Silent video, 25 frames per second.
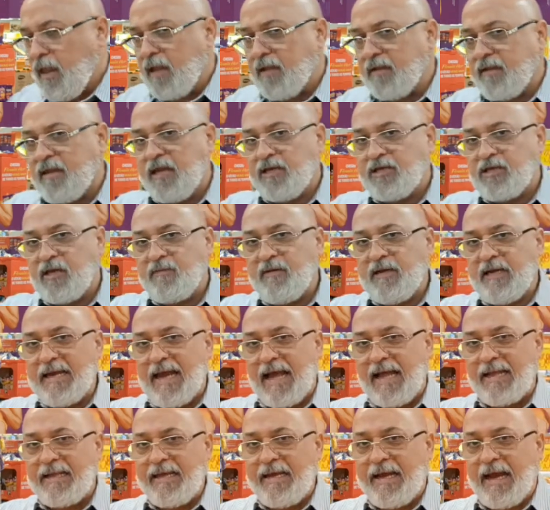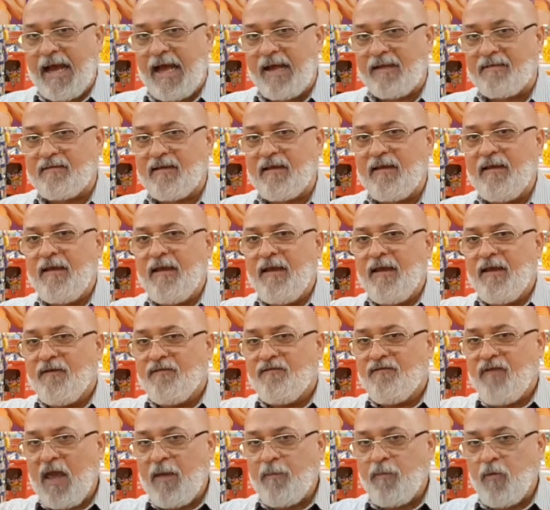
deixa a meninada em casa. Vem